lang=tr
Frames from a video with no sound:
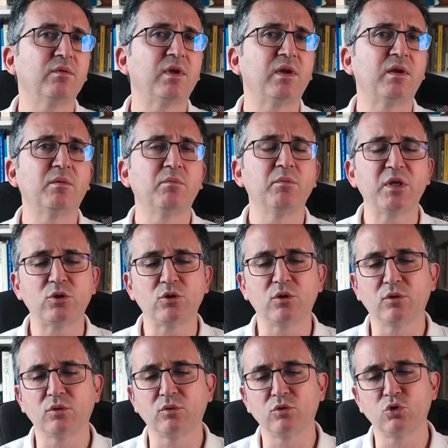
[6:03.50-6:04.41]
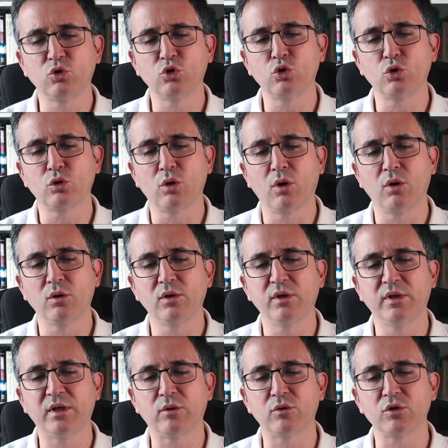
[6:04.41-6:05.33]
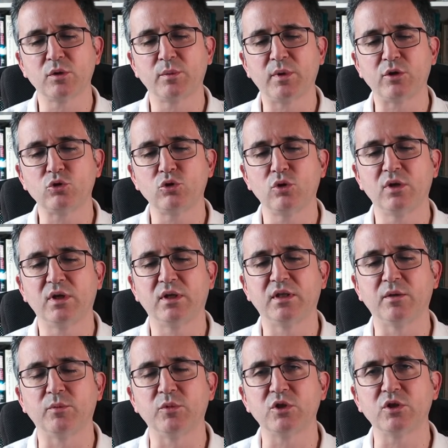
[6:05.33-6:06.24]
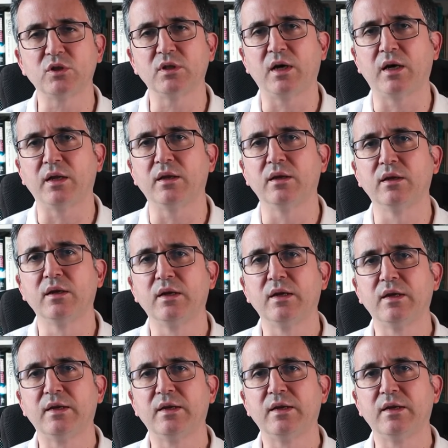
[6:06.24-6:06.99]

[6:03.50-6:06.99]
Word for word: ve birçok troll de o zaman şöyle demişti yani